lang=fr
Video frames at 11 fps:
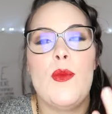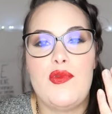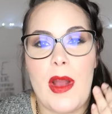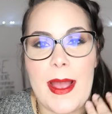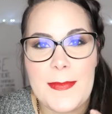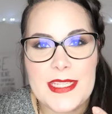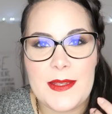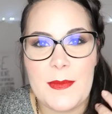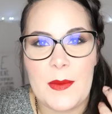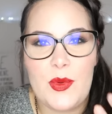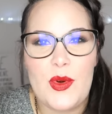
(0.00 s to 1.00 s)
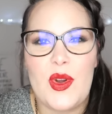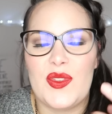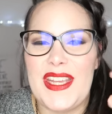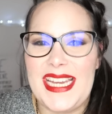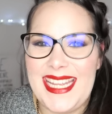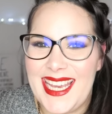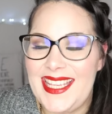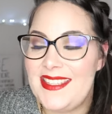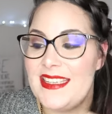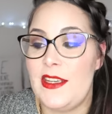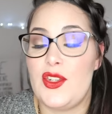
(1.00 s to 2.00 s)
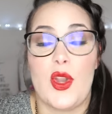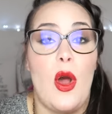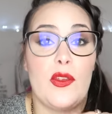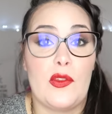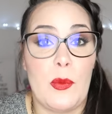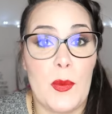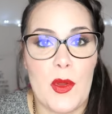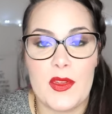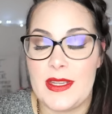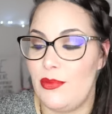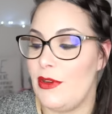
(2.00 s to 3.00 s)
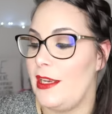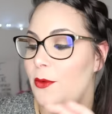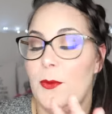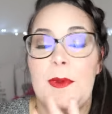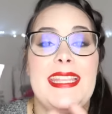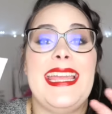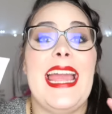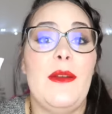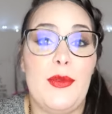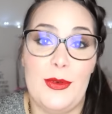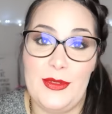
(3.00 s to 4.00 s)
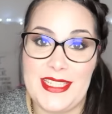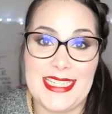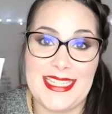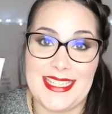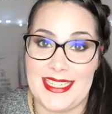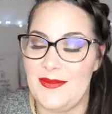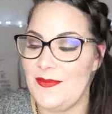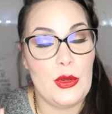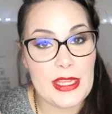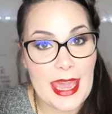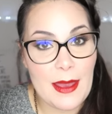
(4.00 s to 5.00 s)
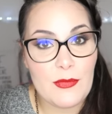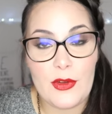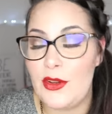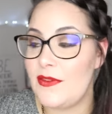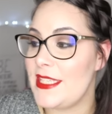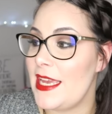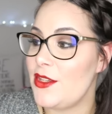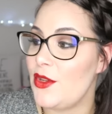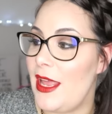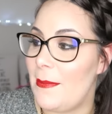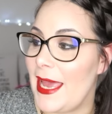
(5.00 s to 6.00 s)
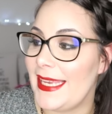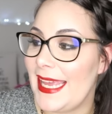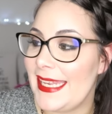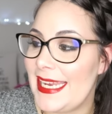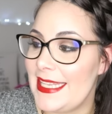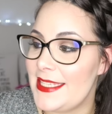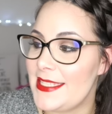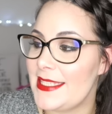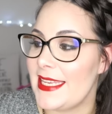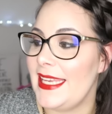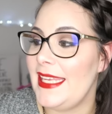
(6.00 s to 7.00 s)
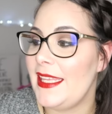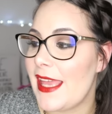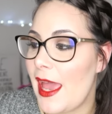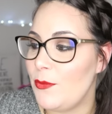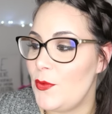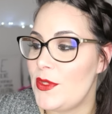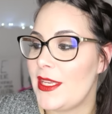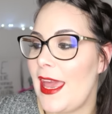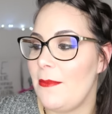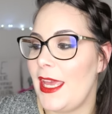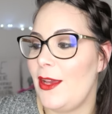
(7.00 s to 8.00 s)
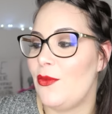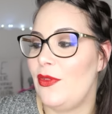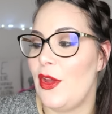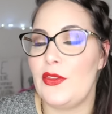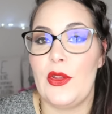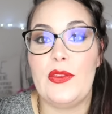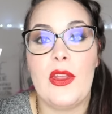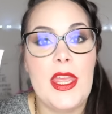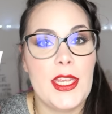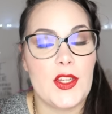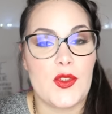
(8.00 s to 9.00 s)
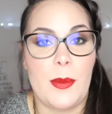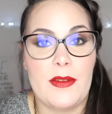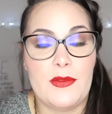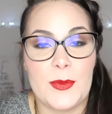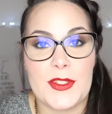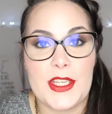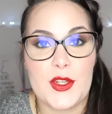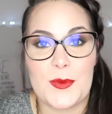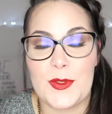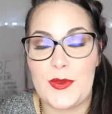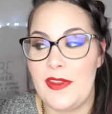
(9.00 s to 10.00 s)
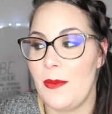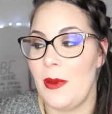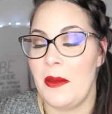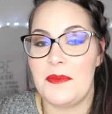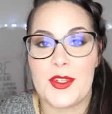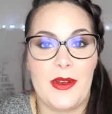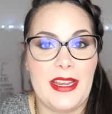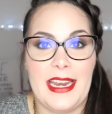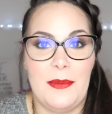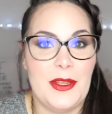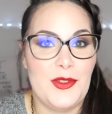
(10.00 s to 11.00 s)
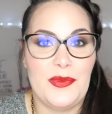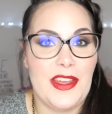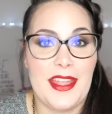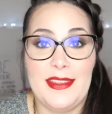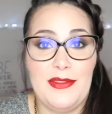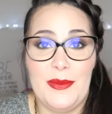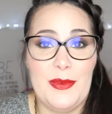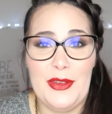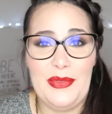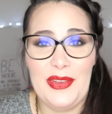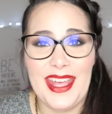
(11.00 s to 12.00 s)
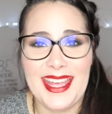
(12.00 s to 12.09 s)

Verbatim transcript: pour apaiser ma peau quand elle est irritée, genre en ce moment ça pourrait être le moment idéal pour l'utiliser. Une crème pour le visage de la marque Cadalis, c'est Hydramuse crème réconfortante, je vais pas vous mentir, je m'en souviens pas. Je crois qu'elle a pas dû me faire un effet bœuf.